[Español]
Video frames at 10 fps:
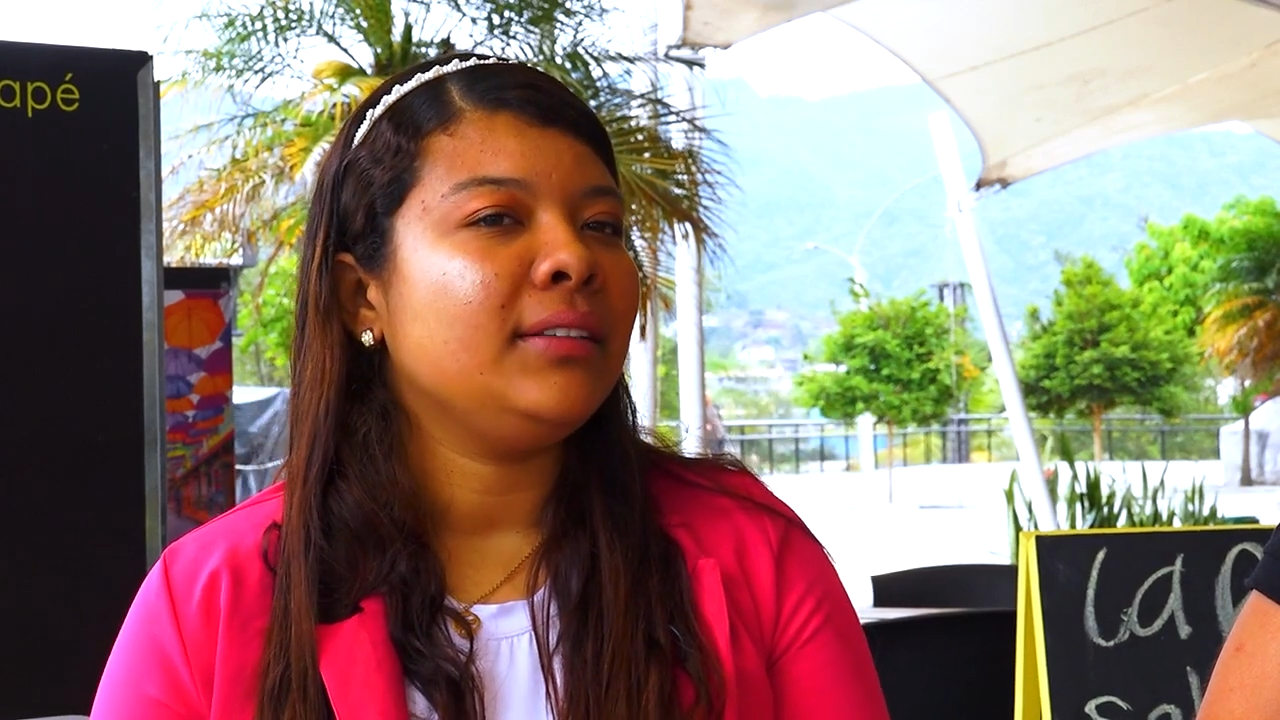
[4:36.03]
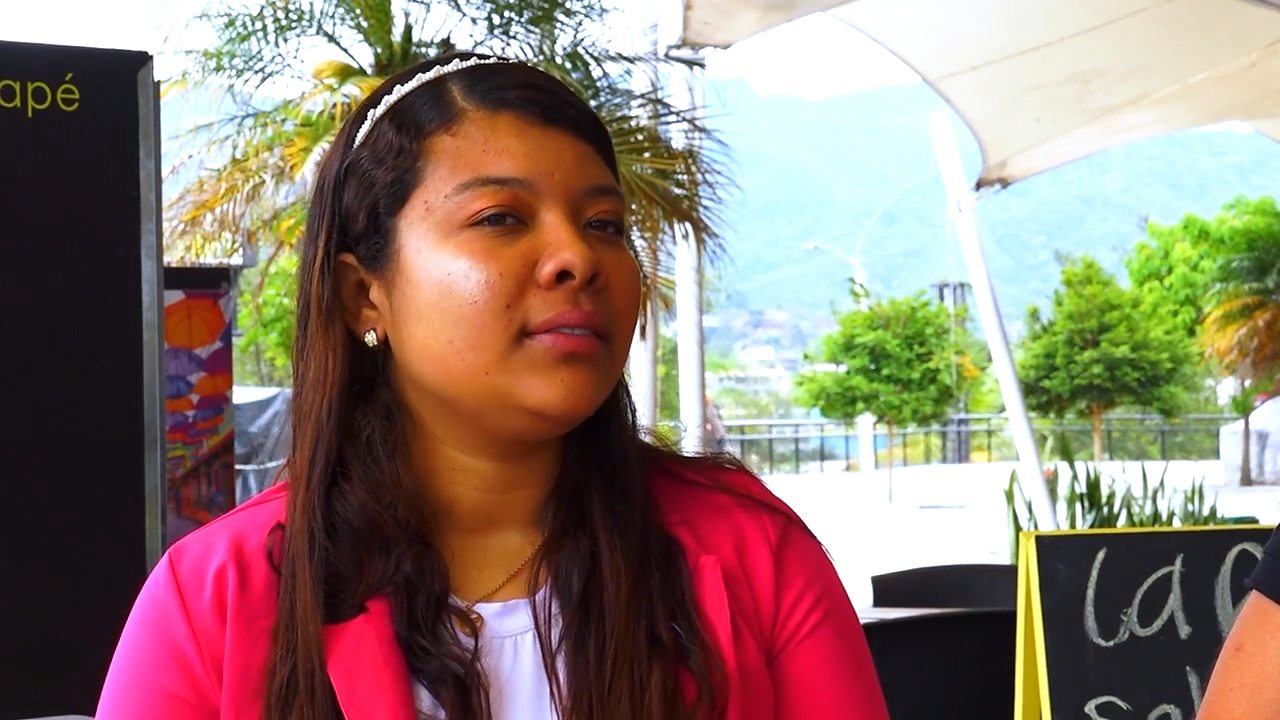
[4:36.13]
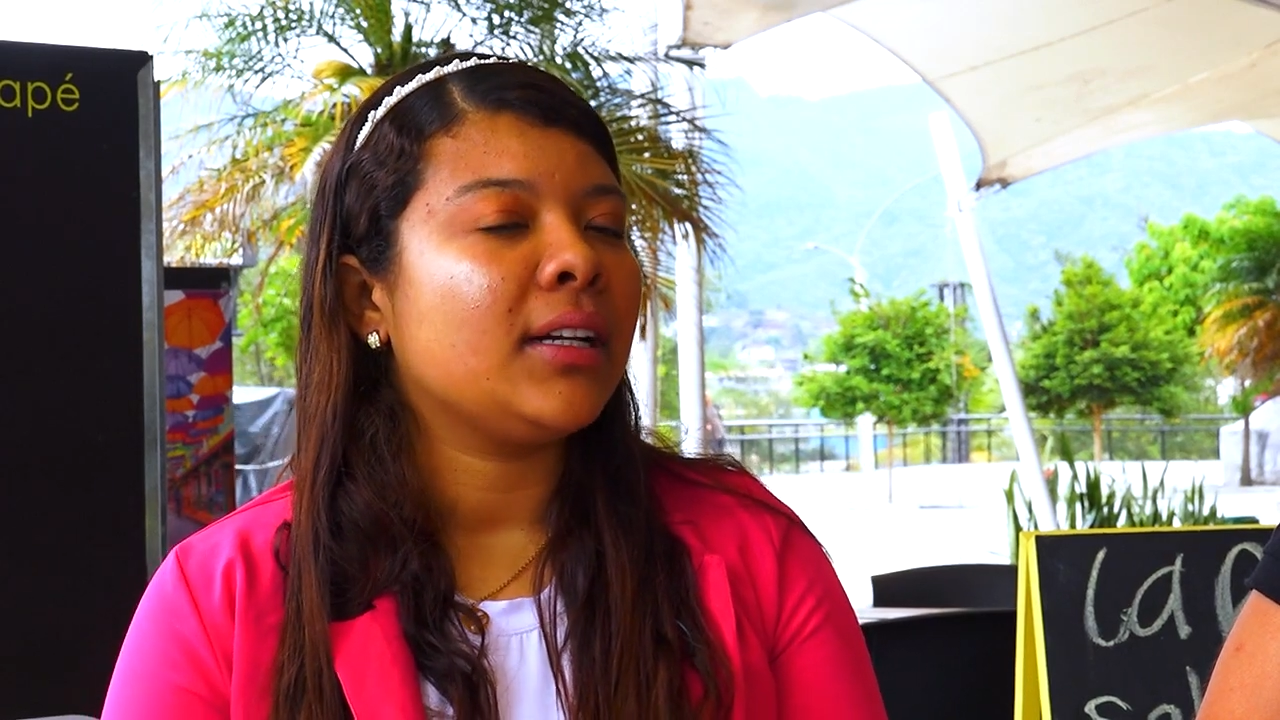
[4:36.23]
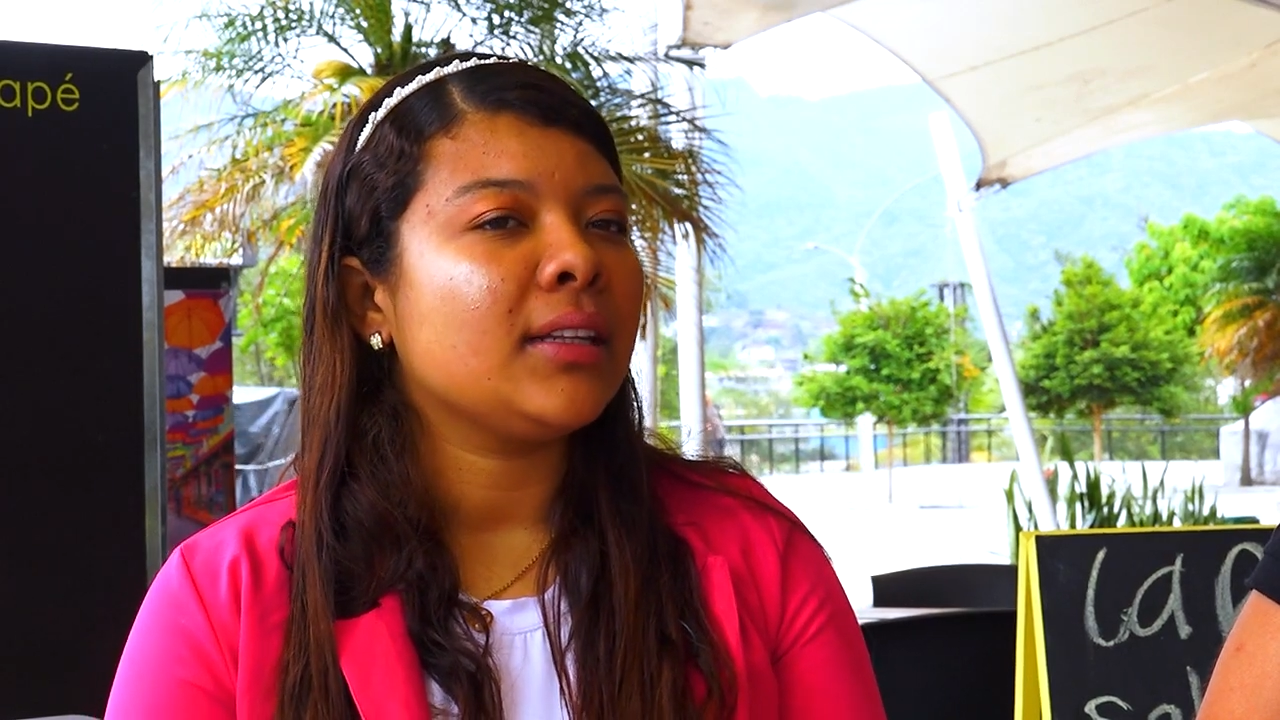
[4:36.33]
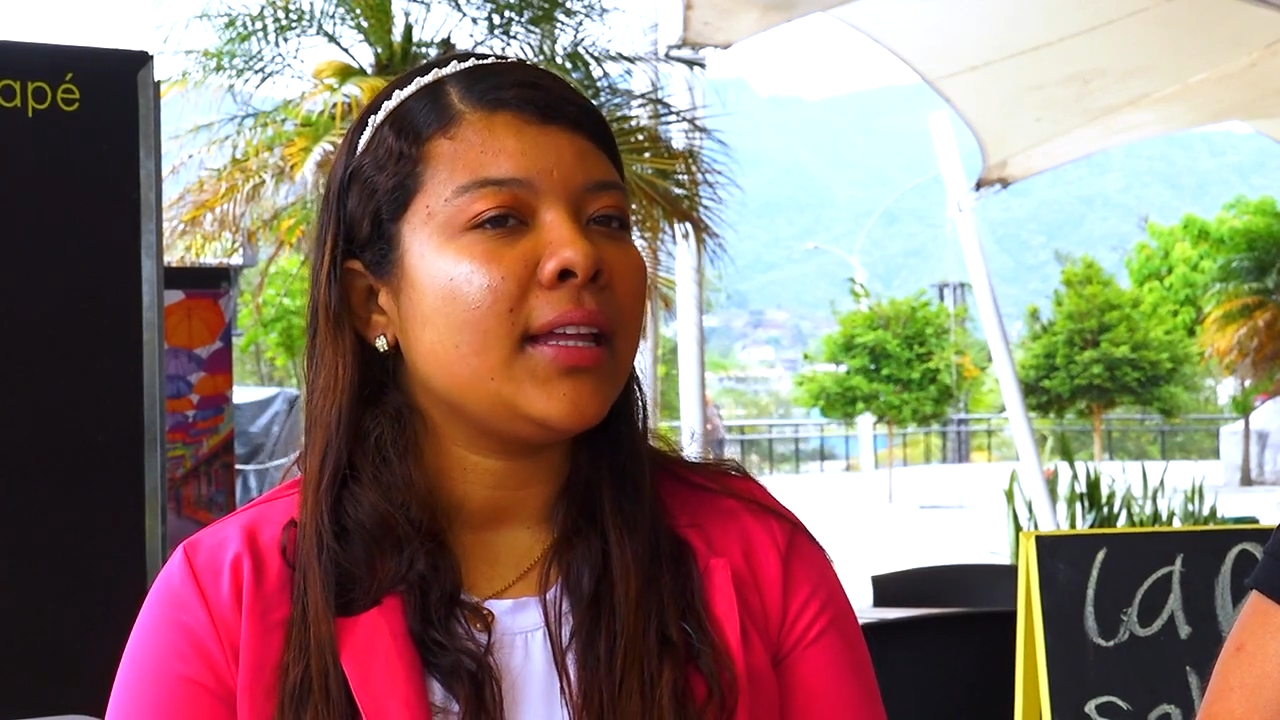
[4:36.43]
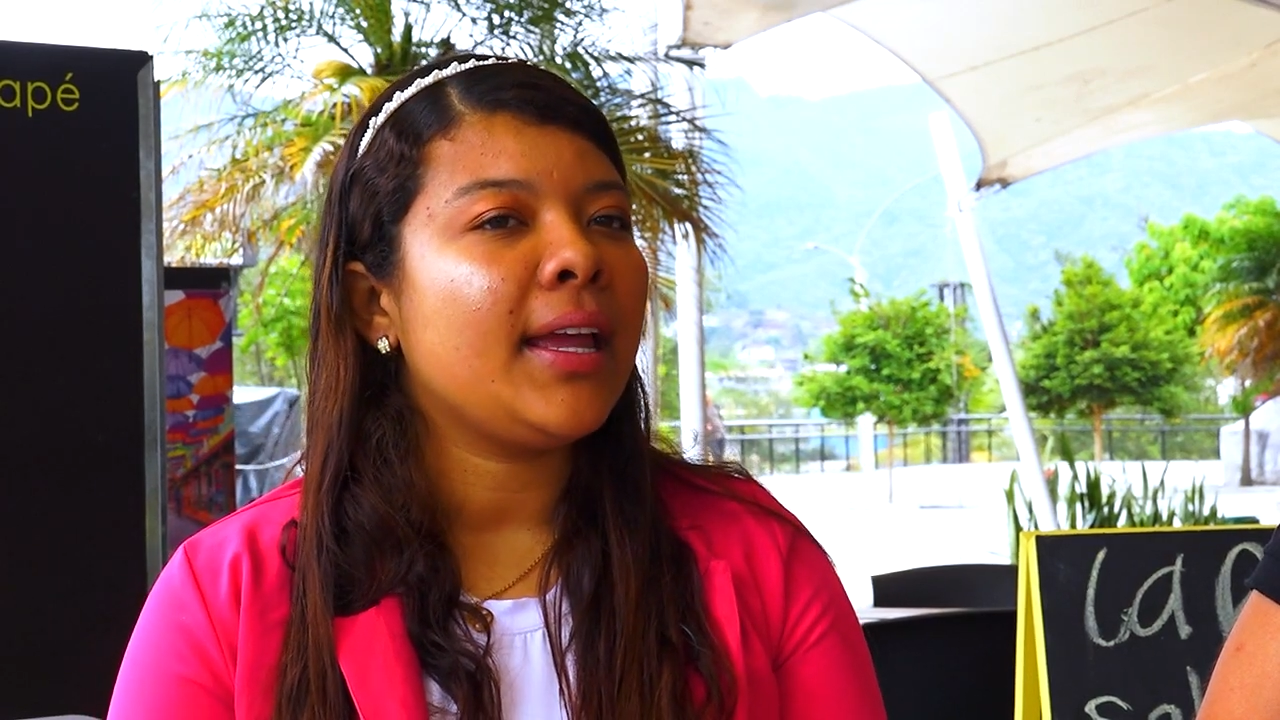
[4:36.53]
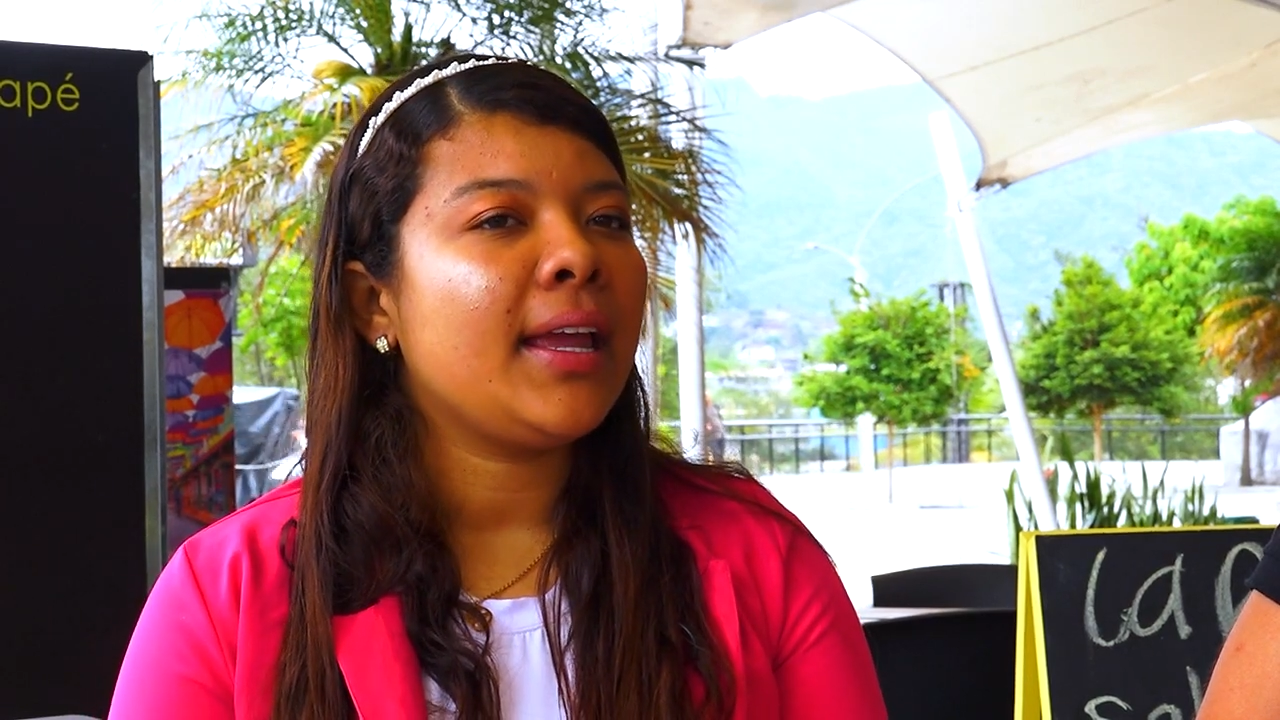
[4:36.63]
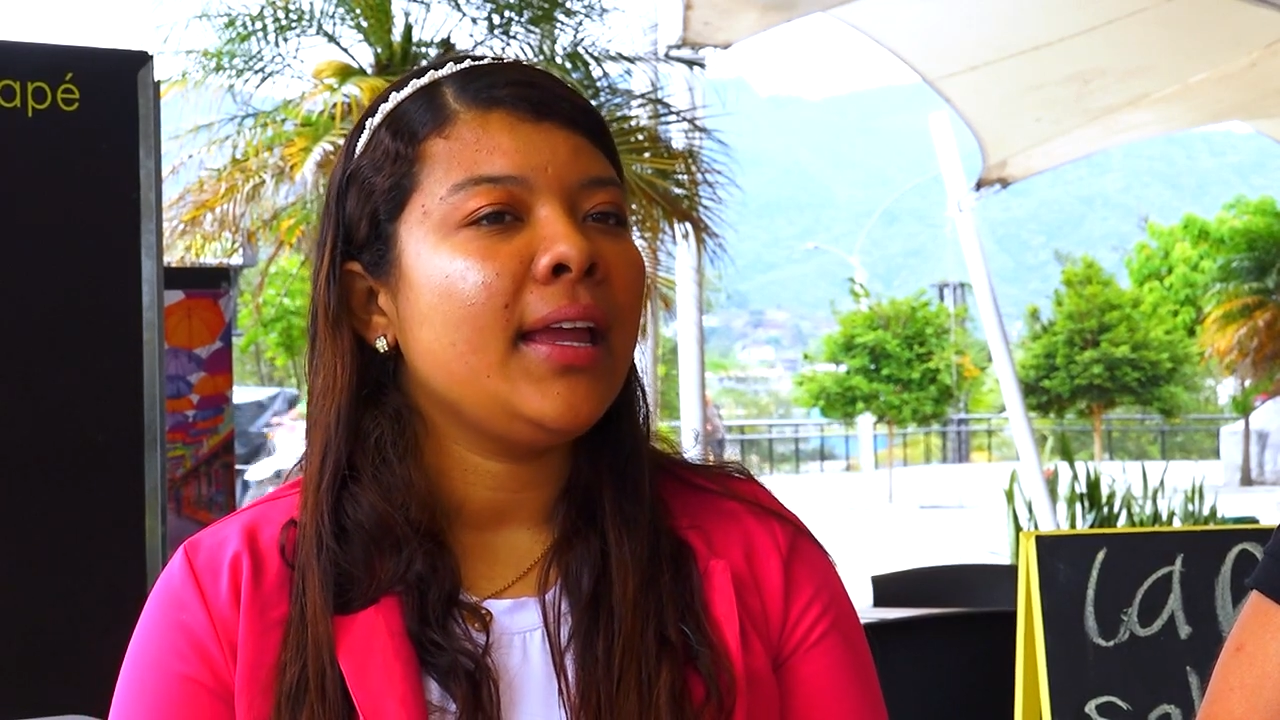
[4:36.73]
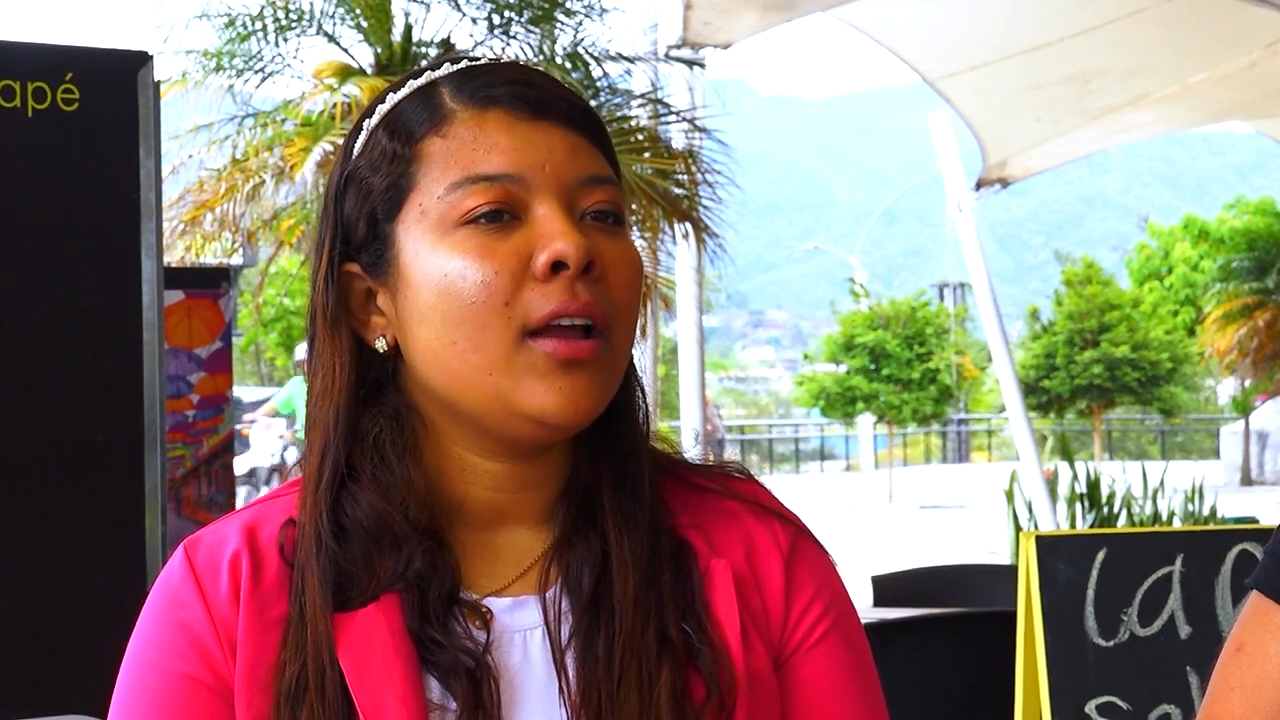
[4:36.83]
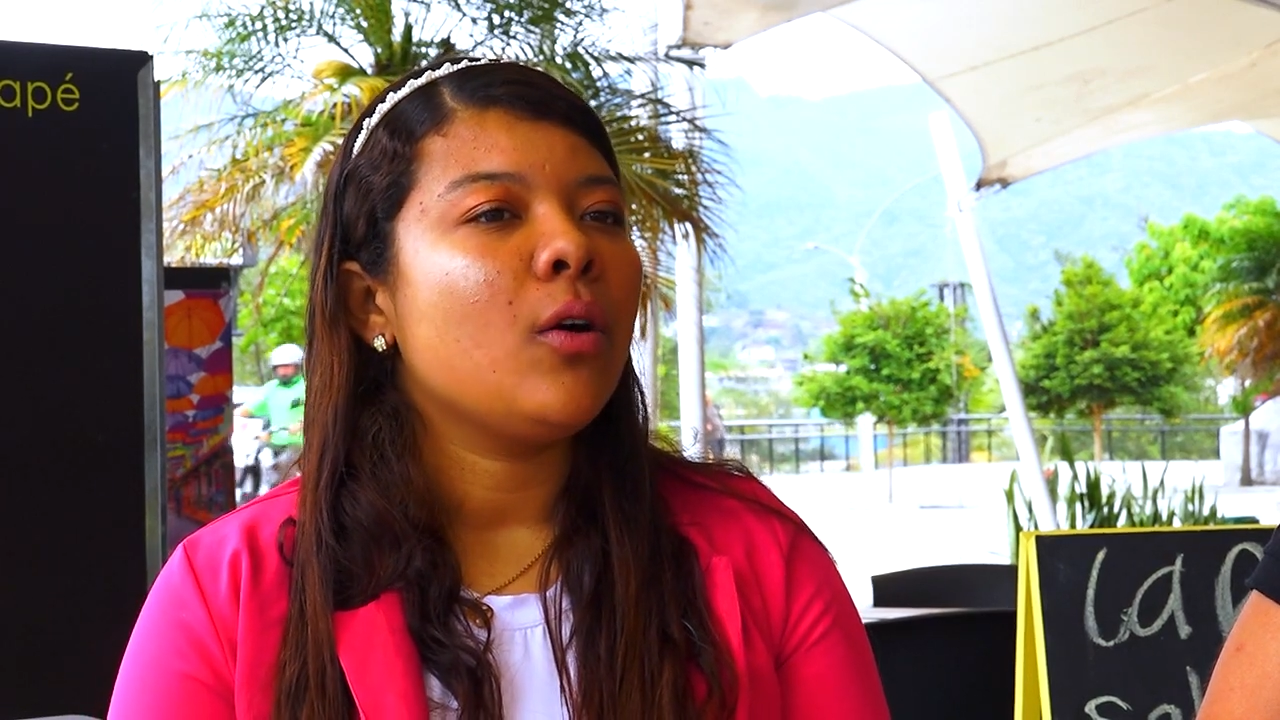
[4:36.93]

internet